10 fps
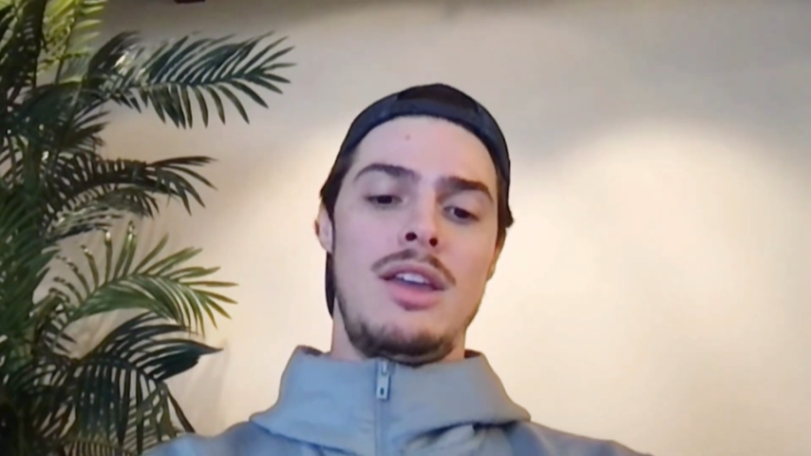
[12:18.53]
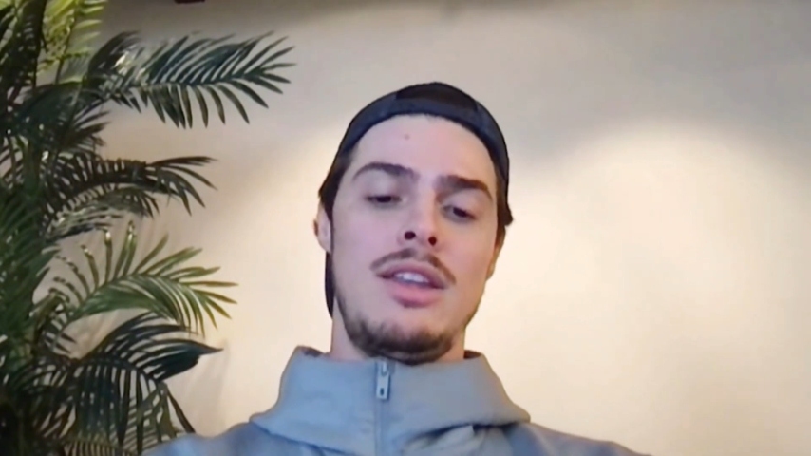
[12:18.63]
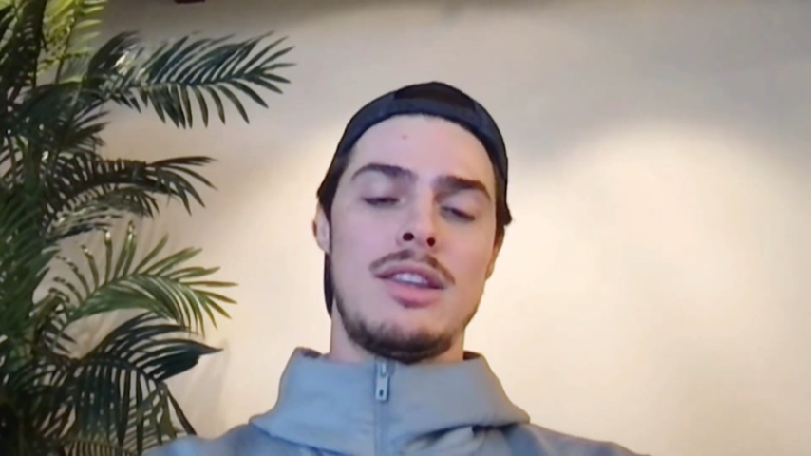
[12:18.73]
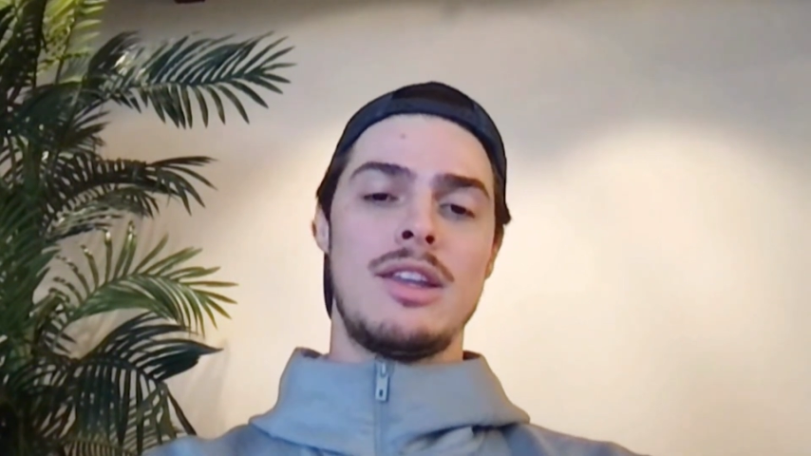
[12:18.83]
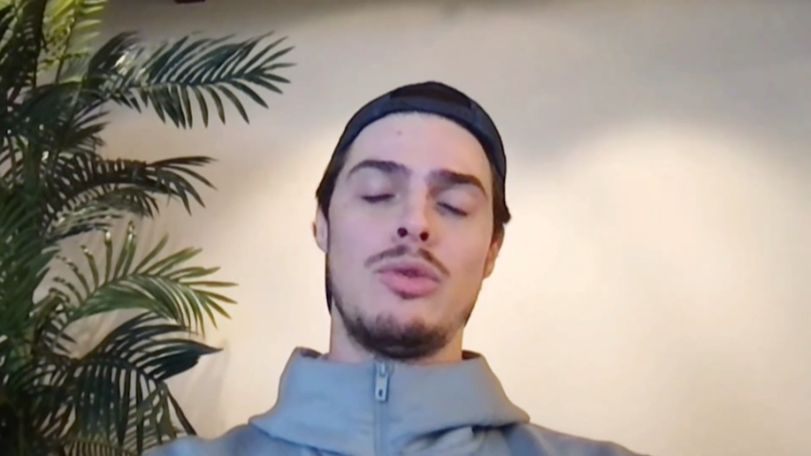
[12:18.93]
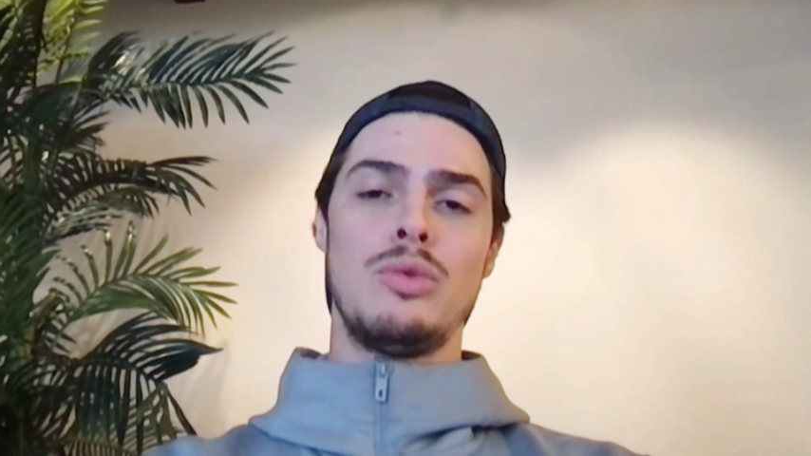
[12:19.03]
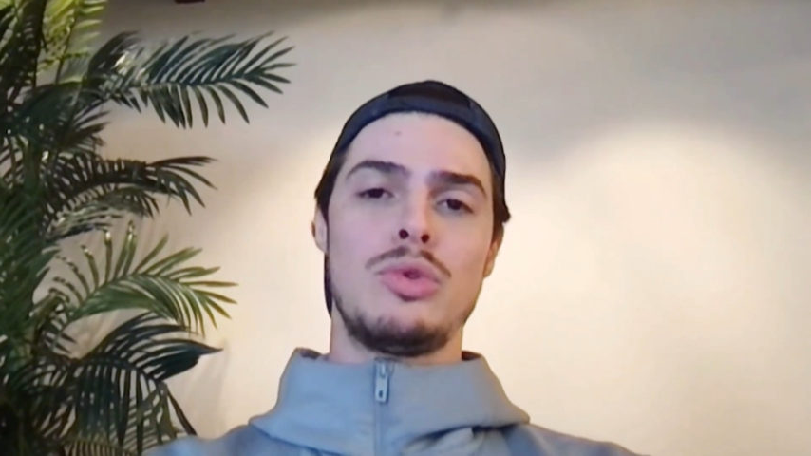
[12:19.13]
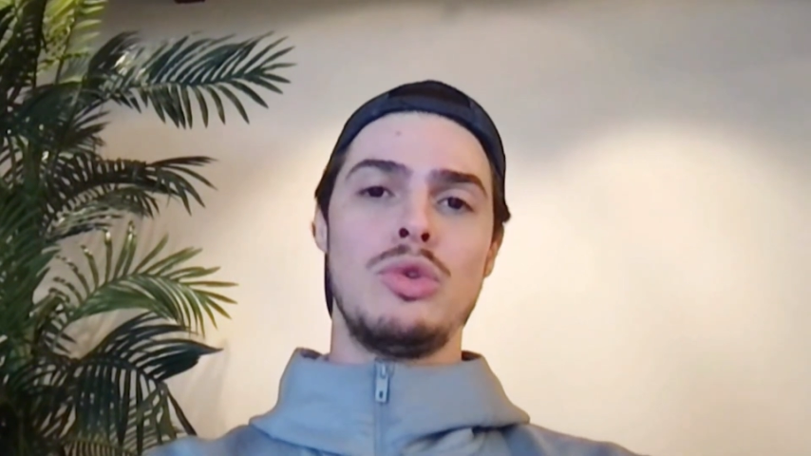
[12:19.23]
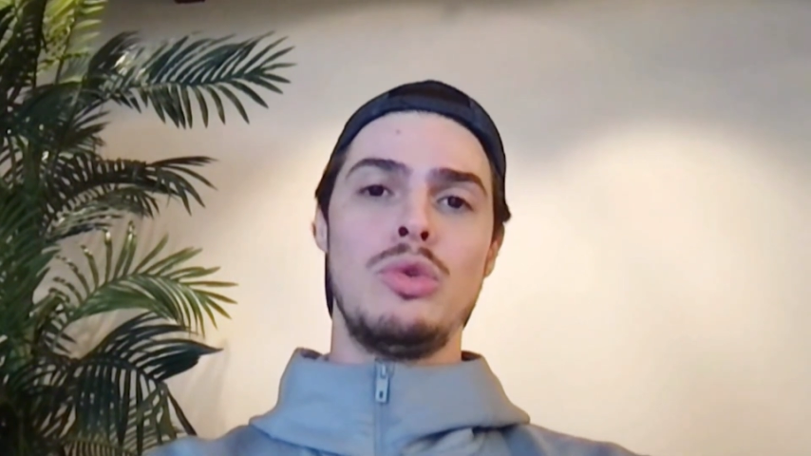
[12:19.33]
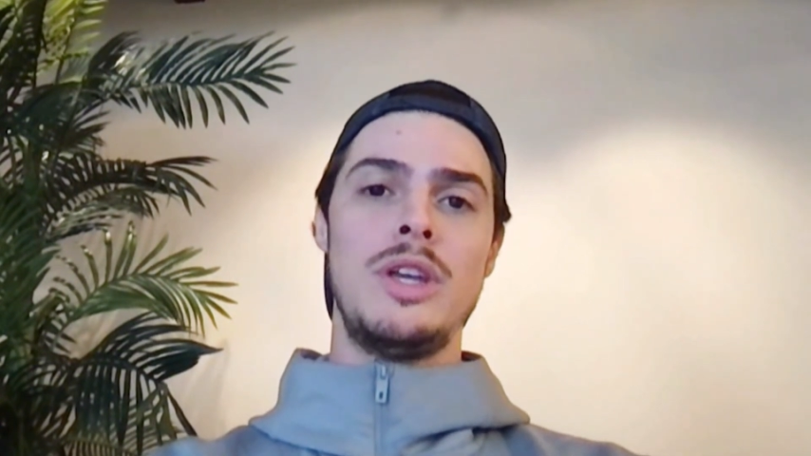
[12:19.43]
Então,
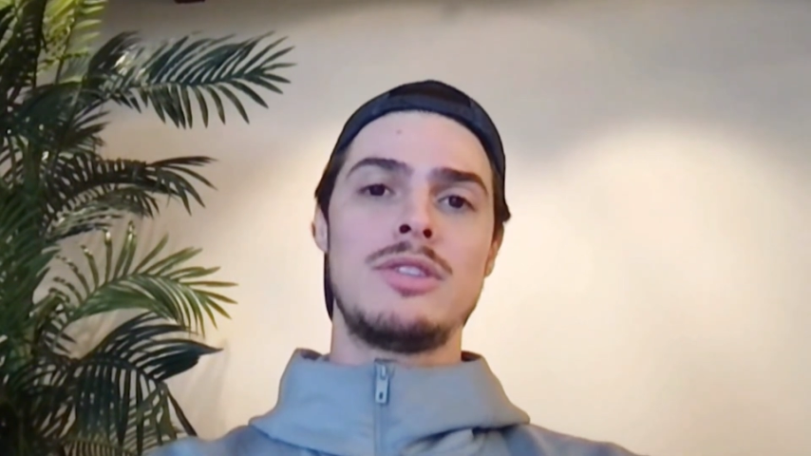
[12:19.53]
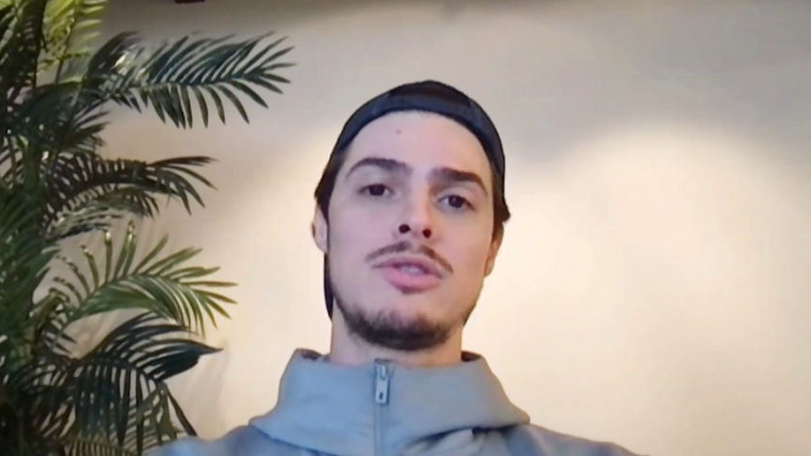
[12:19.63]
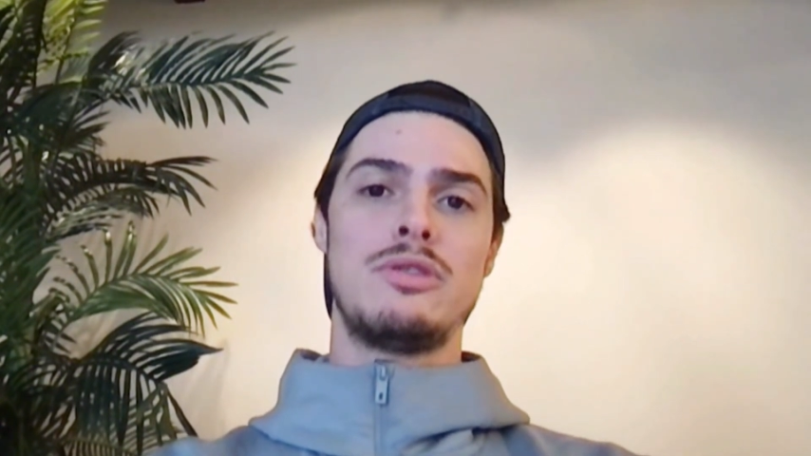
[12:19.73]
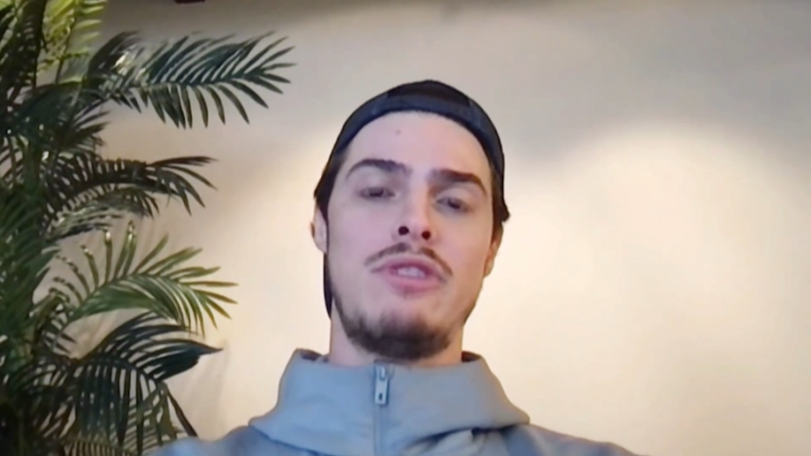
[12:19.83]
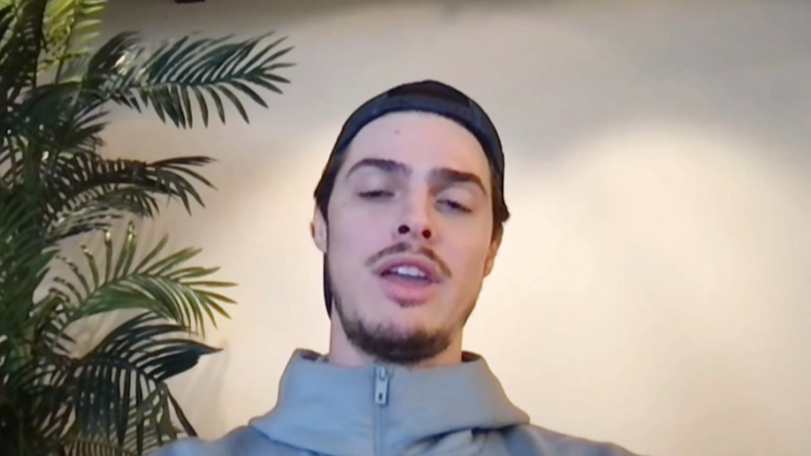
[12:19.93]
tudo isso